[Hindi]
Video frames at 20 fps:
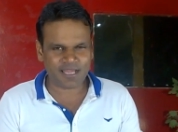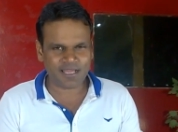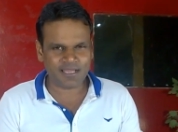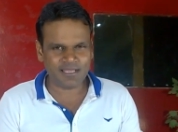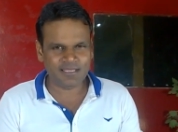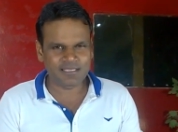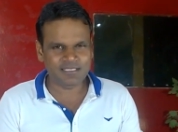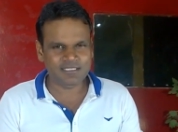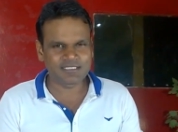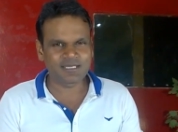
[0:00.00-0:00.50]
टाइम था
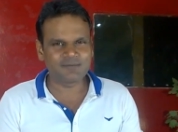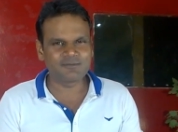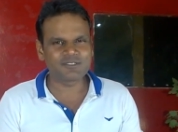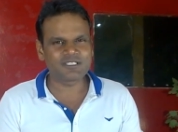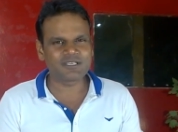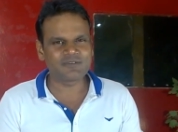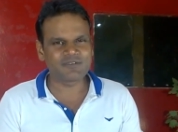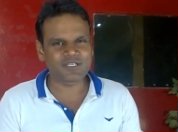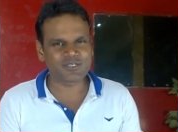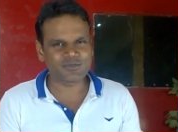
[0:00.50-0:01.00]
जब
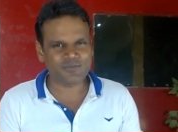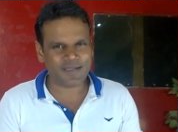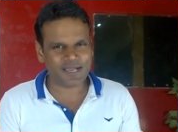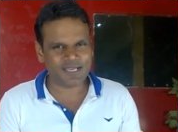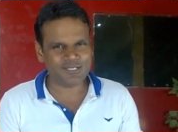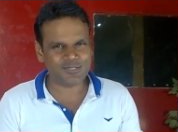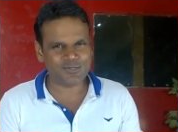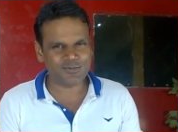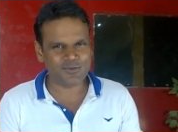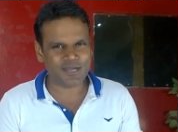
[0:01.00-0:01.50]
उसे
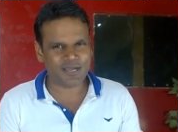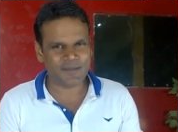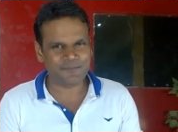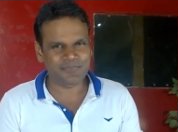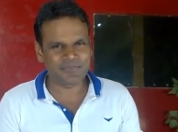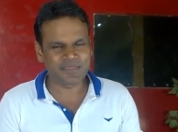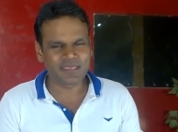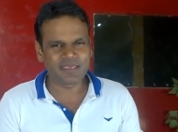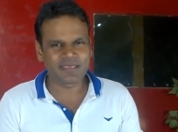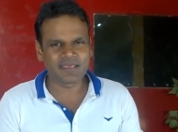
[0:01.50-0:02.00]
विश्वास हुआ
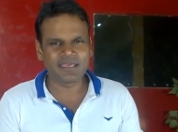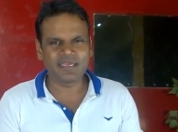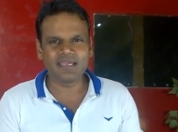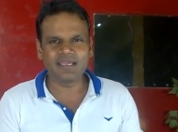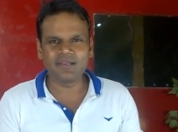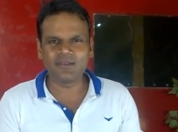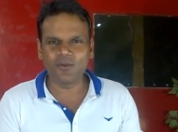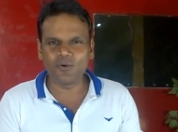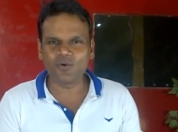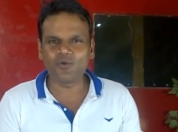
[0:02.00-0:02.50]

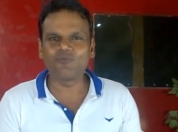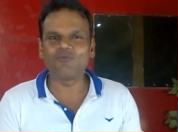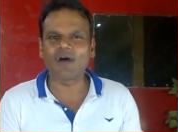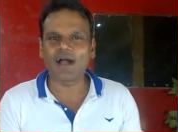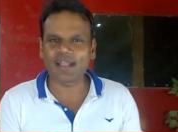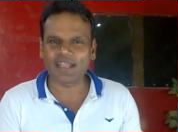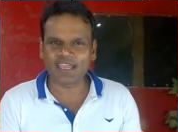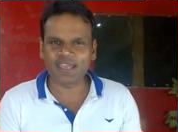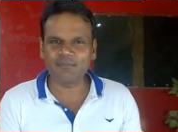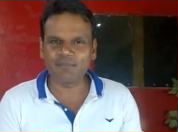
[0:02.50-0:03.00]
कि लोग
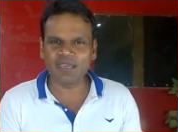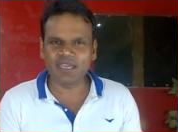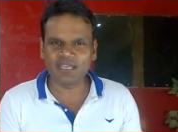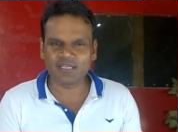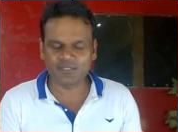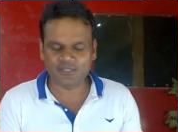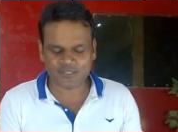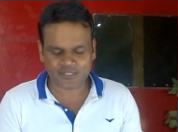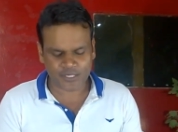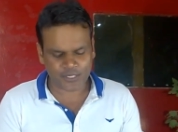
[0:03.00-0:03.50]
वाकई में
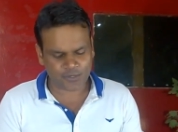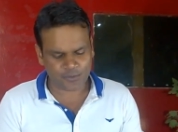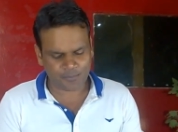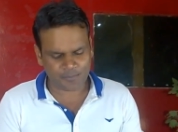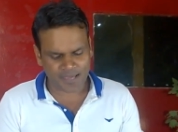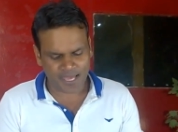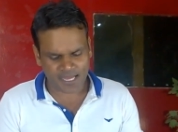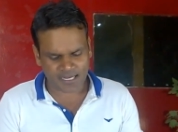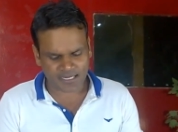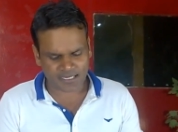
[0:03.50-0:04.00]
एक दूसरे को
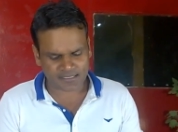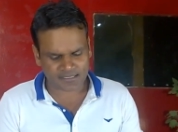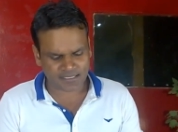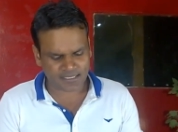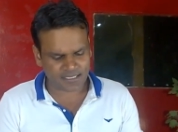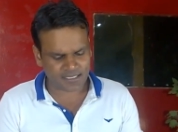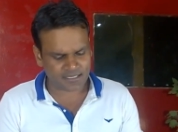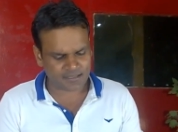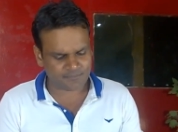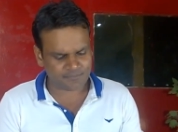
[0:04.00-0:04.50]
प्यार
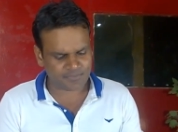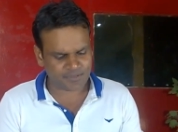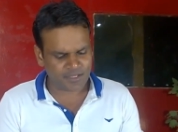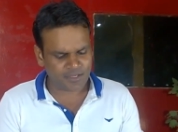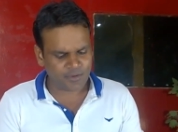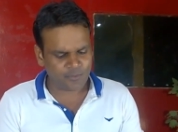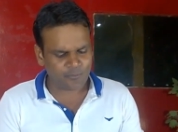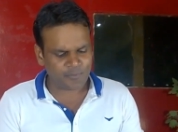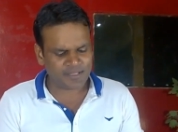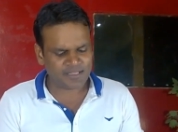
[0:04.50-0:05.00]
करते हैं
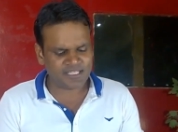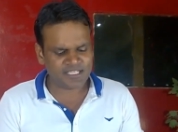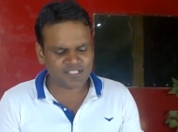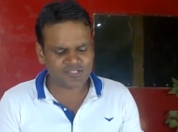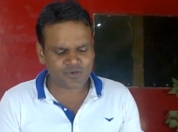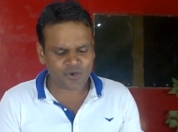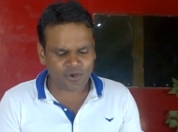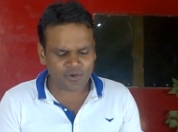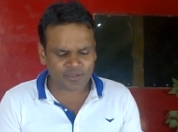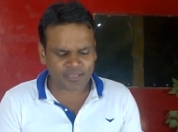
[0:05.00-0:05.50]
वेन
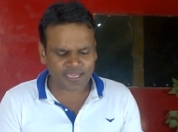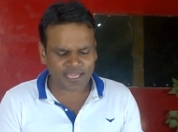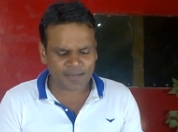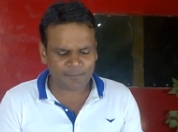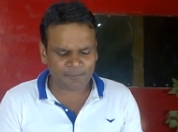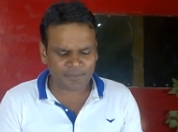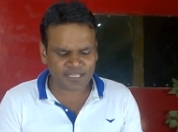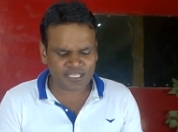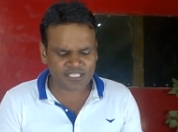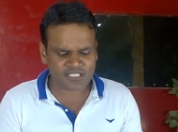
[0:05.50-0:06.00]
दे
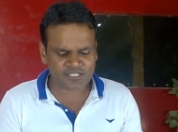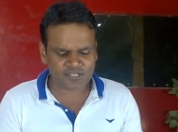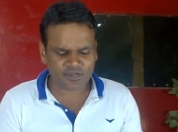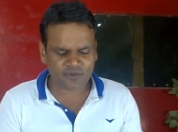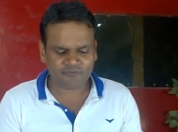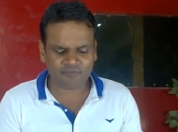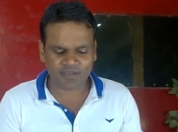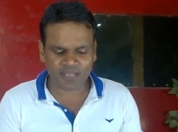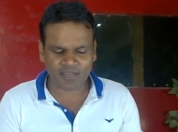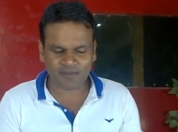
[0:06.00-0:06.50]
टॉक एंड
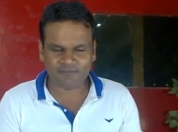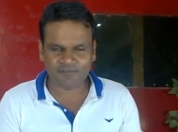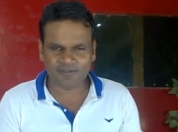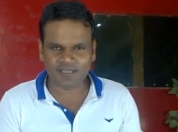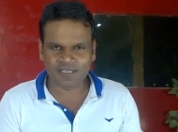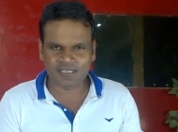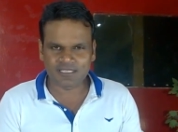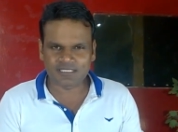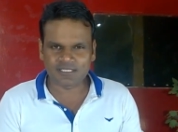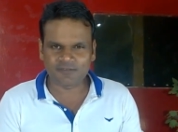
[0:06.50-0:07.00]
प्रीच ऑफ
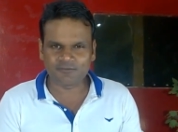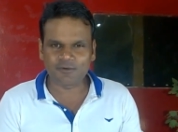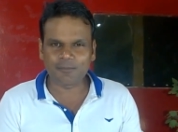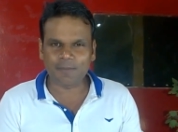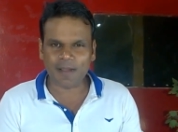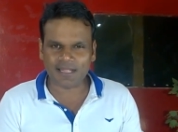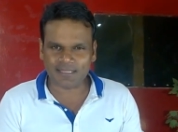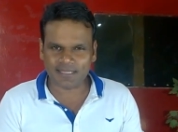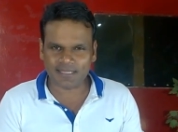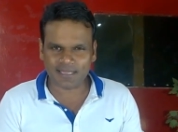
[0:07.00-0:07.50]
लव जब
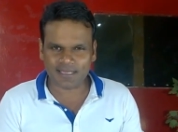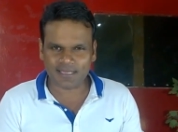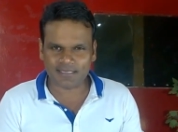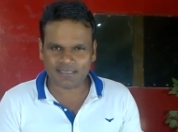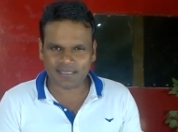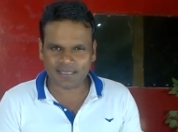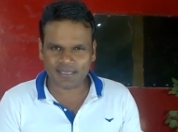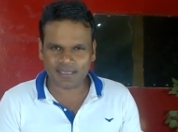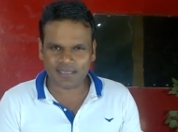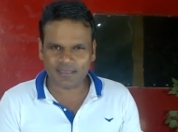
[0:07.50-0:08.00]
वो बातें
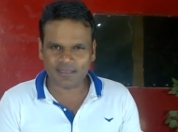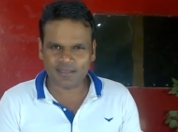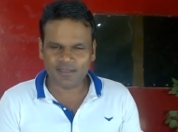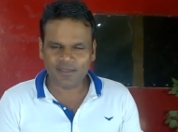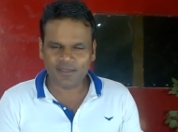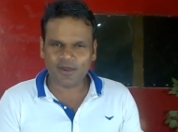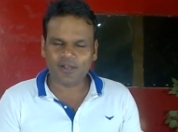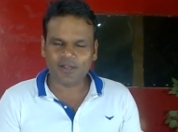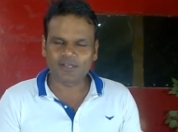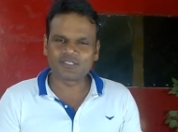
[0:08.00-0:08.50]
करते हैं
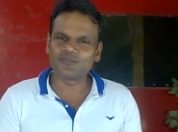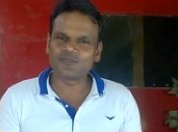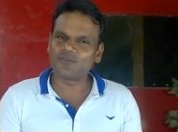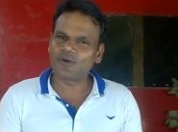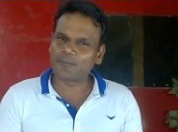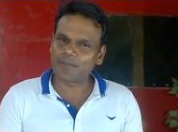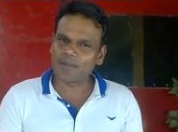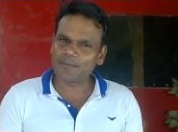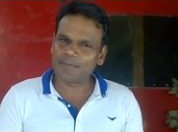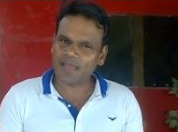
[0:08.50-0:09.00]
और
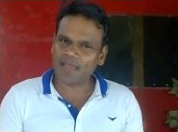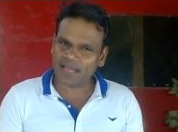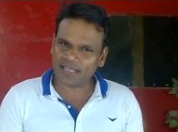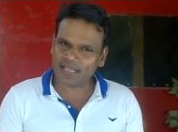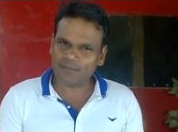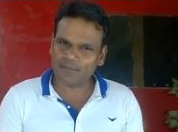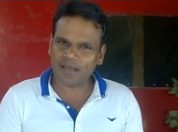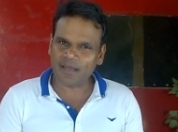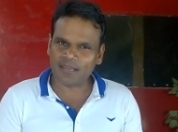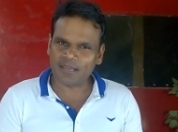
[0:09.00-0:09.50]
जब वो अपने
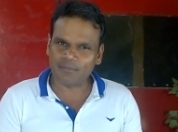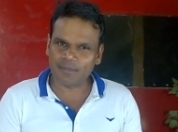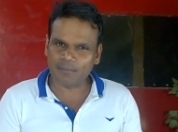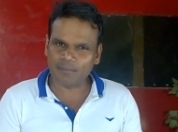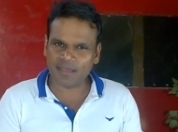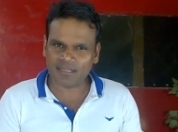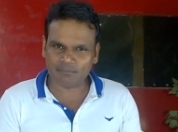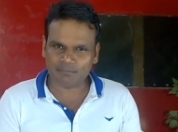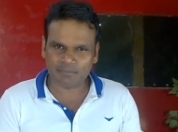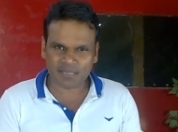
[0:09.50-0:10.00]
प्यार के बारे
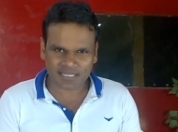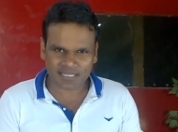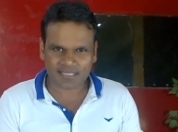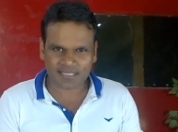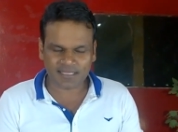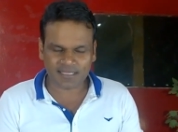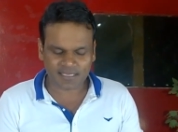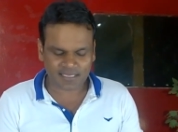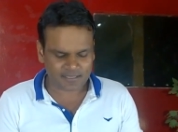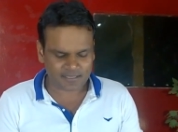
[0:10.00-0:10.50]
में
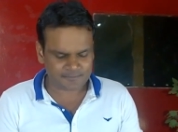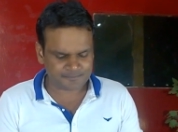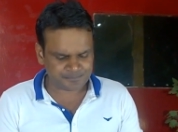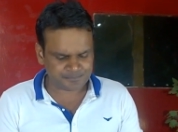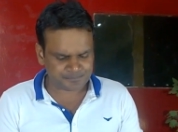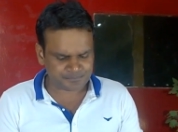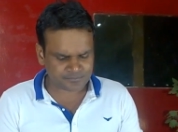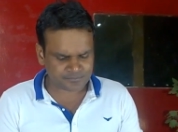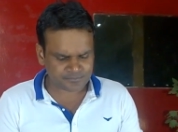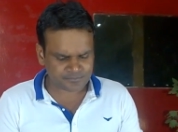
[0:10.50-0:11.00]
बताते हैं
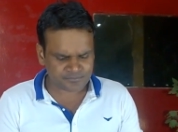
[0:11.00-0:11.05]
